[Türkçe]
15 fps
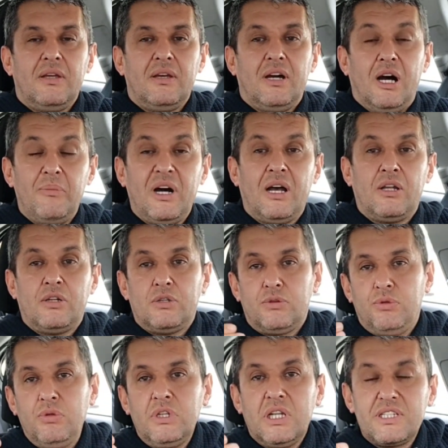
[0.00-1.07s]
Ama
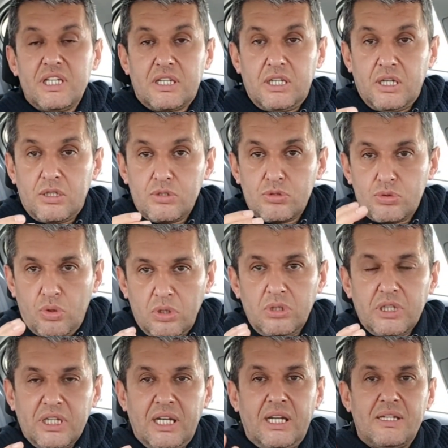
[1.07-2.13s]
dün geceki
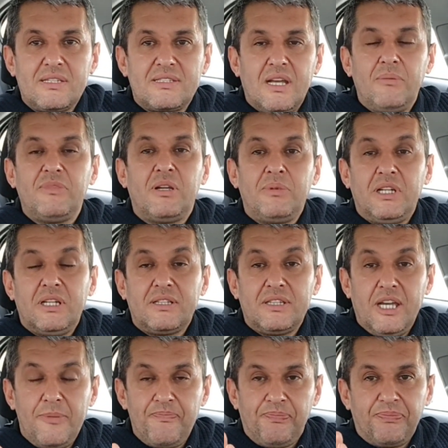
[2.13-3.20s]
son gelen zamla
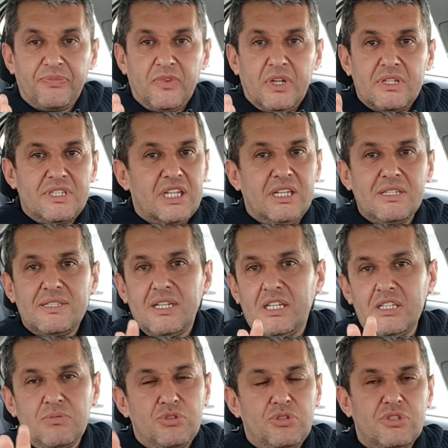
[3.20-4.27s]
birlikte
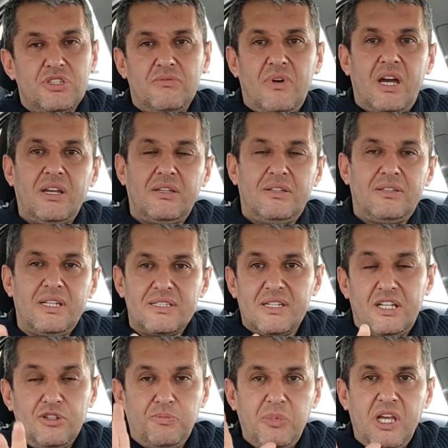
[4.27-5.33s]
8-8.5 civarıydı.
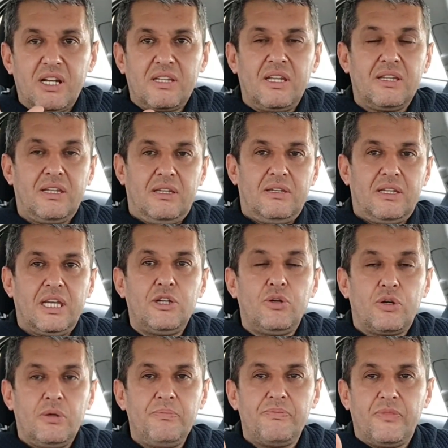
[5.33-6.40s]
Tesadüf bir yerden
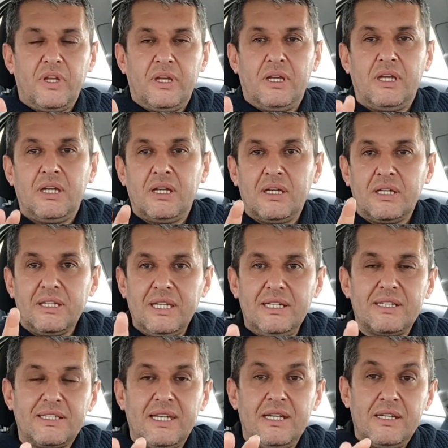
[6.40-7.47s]
geliyorum. E,
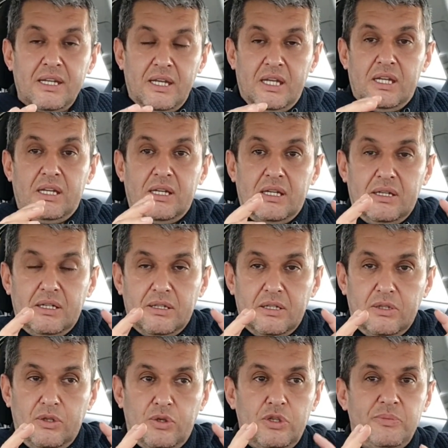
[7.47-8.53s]
gelirken
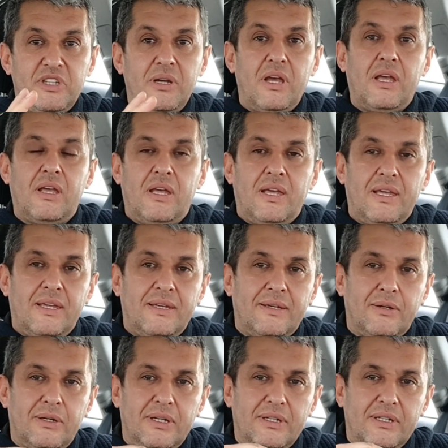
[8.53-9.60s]
önümde e,
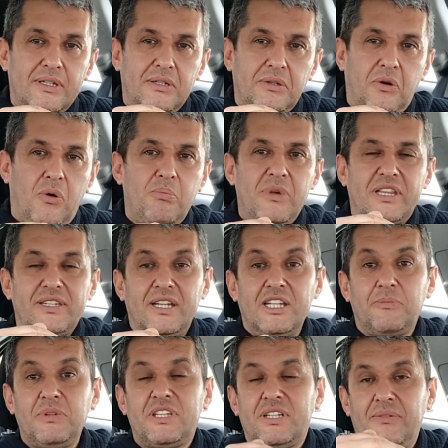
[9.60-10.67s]
10
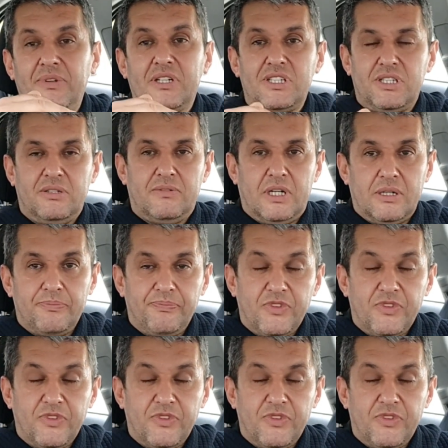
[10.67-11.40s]
metrelik bir trafik ışığı var.